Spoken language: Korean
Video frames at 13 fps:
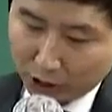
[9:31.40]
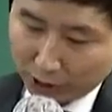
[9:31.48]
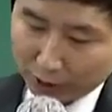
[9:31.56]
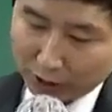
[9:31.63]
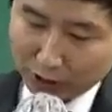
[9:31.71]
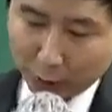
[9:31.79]
이제
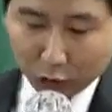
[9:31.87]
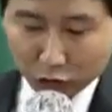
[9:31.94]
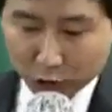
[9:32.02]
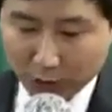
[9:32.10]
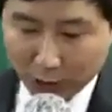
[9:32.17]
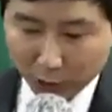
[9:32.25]
당장 이번
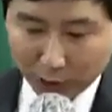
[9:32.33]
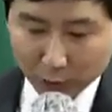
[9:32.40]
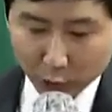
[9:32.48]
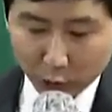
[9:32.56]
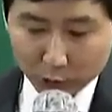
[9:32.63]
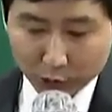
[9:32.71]
주 주말하고
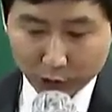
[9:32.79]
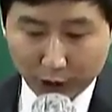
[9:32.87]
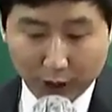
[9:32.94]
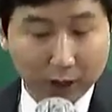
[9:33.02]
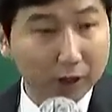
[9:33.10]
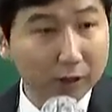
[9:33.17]
다음 주 월요일부터
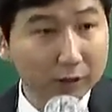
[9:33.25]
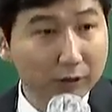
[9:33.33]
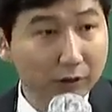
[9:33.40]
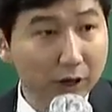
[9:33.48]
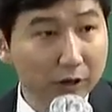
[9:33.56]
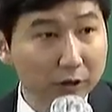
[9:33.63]
개강
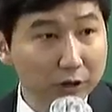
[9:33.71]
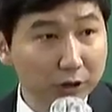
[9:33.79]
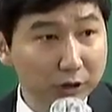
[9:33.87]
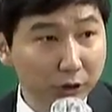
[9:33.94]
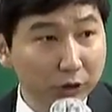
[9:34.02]
들어가는 거죠.